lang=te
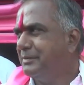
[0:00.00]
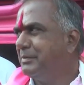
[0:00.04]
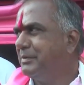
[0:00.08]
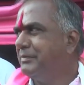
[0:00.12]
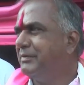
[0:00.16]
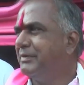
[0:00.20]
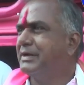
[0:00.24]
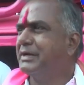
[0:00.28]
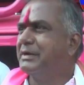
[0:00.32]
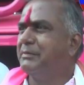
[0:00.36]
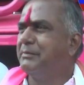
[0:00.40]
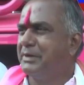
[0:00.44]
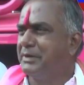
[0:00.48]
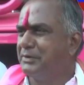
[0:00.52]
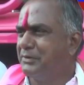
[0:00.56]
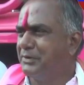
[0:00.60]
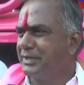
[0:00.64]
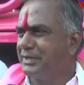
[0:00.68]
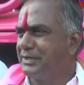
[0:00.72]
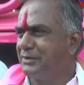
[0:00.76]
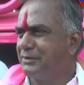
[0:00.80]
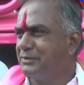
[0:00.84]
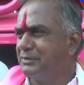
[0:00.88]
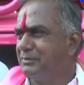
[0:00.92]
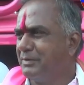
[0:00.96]
ఇక మేము
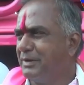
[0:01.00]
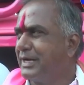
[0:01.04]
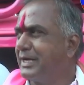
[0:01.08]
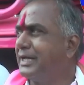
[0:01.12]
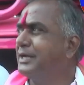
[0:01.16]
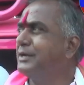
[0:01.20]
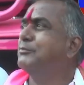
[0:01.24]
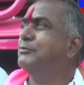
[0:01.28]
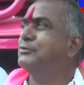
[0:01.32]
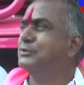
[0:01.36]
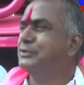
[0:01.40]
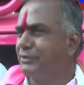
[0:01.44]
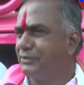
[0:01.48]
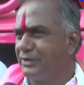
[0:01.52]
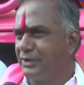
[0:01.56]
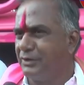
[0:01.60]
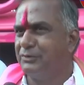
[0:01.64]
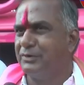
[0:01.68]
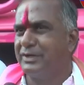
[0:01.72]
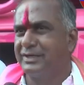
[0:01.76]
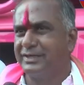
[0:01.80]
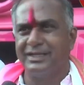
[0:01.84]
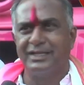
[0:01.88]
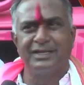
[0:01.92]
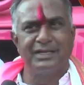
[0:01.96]
వెనుకబడి ఎక్కడ ఉంది మాకన్నా ముందు
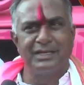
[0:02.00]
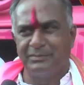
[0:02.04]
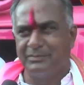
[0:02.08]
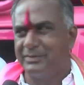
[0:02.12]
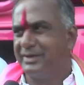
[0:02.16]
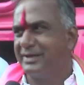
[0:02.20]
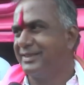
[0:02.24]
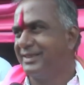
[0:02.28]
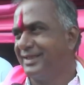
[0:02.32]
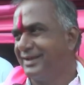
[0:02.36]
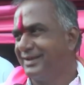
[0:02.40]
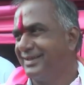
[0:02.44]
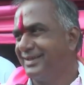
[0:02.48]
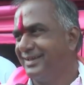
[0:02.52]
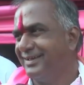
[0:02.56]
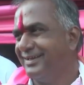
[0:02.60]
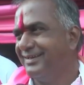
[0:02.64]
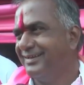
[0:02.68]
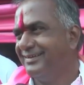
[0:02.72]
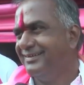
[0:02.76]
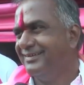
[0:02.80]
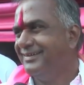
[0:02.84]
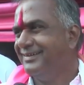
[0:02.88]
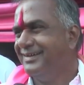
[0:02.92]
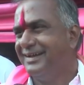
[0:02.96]
ఎవరైనా ఉంటాయి కదా
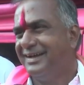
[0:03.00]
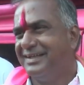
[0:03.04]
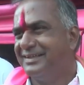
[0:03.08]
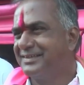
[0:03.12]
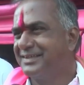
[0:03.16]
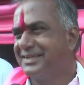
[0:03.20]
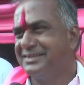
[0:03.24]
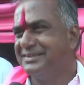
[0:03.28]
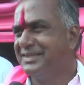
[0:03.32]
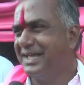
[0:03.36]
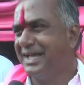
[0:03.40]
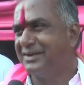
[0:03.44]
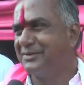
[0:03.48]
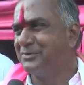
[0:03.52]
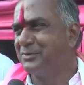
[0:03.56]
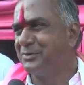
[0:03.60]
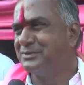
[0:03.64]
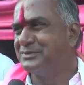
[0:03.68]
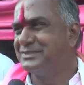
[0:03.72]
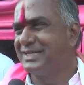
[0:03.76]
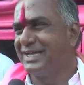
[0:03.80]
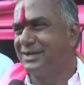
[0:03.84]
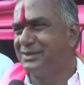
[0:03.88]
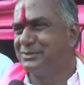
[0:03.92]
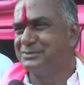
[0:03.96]
వెనకబడేదానికి అందుకని
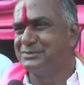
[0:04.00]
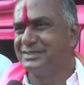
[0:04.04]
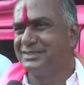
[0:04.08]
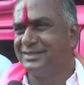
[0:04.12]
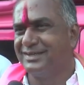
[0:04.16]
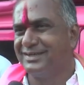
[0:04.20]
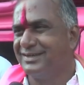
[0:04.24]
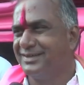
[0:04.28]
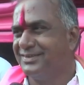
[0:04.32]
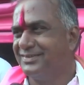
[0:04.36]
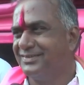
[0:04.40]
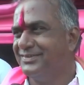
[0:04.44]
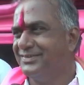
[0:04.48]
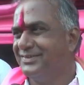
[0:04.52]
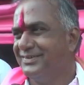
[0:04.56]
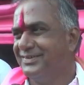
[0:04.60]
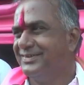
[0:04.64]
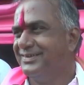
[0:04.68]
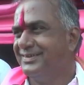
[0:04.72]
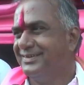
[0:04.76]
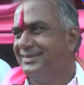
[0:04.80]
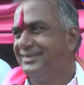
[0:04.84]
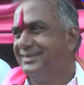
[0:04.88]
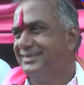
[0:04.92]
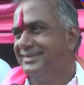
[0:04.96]
దాని గురించి ఆలోచన ఏం లేదు